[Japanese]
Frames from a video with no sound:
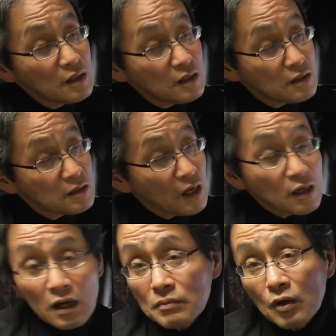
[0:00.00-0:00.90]
え
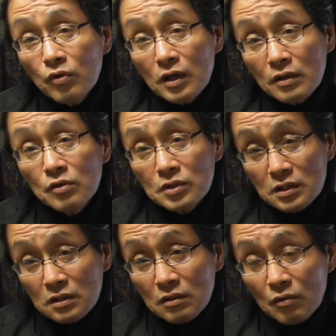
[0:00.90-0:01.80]
中山法華行
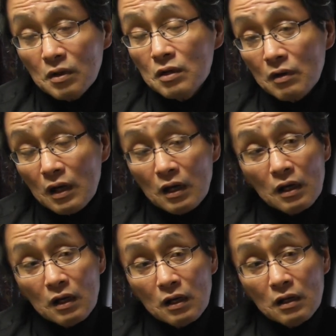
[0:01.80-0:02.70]
事。これ
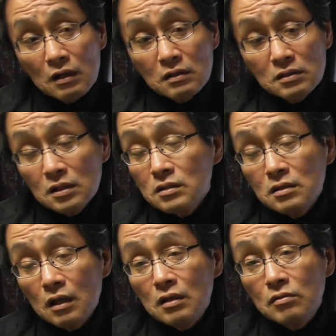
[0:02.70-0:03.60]
は、
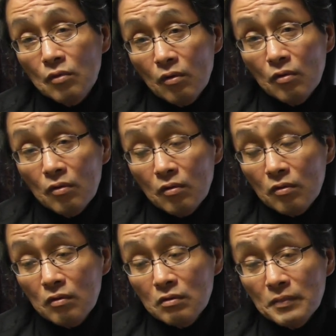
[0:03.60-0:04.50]
日蓮
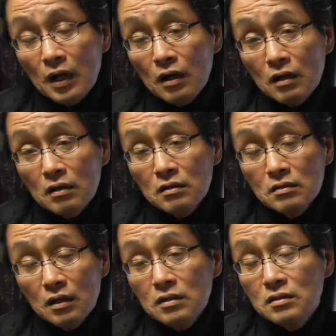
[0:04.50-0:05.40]
の、まあ、
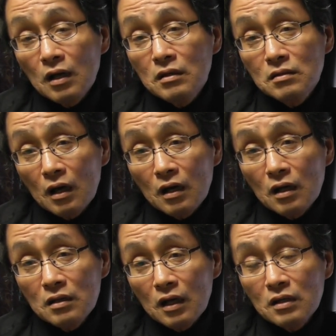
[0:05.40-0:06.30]
弟子旦
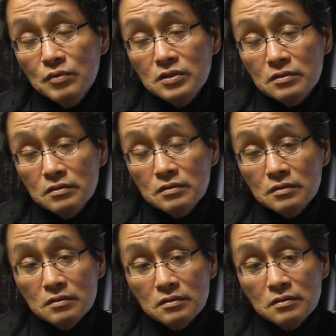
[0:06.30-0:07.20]
那であります、
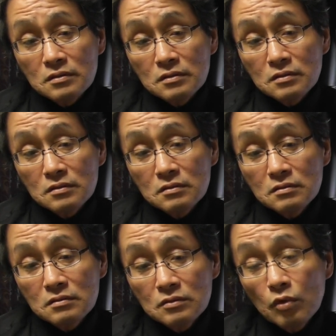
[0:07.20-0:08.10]

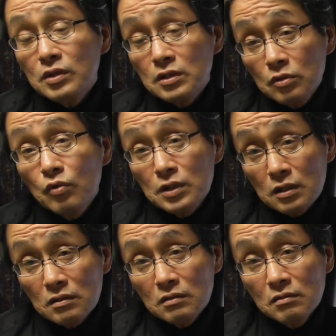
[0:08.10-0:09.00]
時常
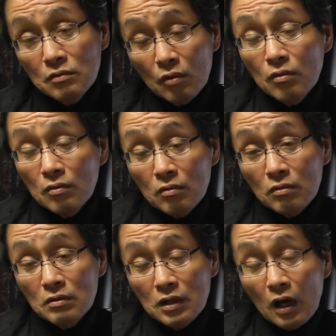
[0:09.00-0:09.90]
人
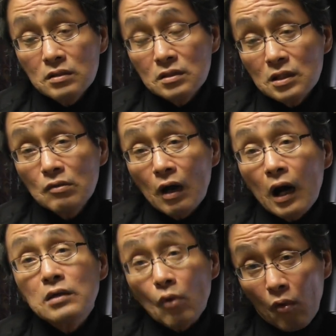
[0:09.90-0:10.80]
の屋敷の
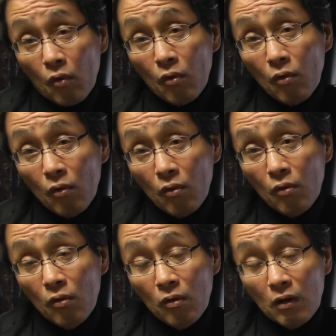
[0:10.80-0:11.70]
跡
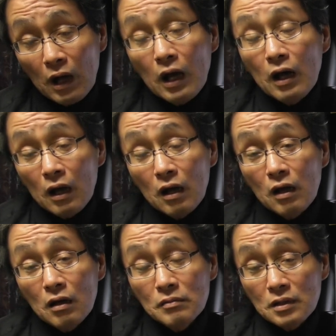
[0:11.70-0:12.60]

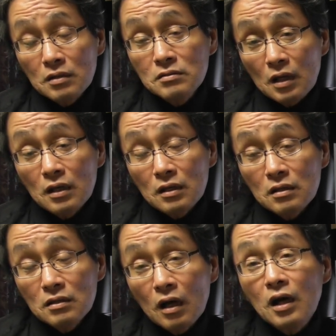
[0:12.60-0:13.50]
が、現在、
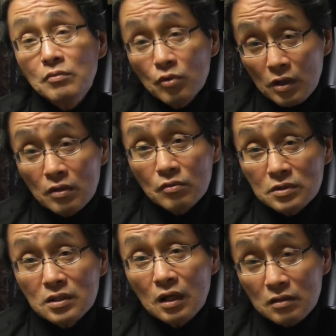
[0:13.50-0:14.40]
中山法華行
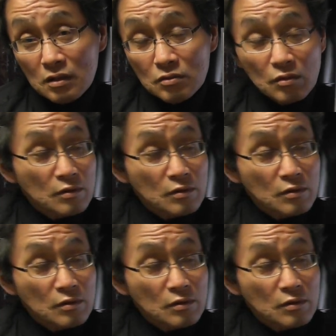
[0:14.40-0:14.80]
事になっている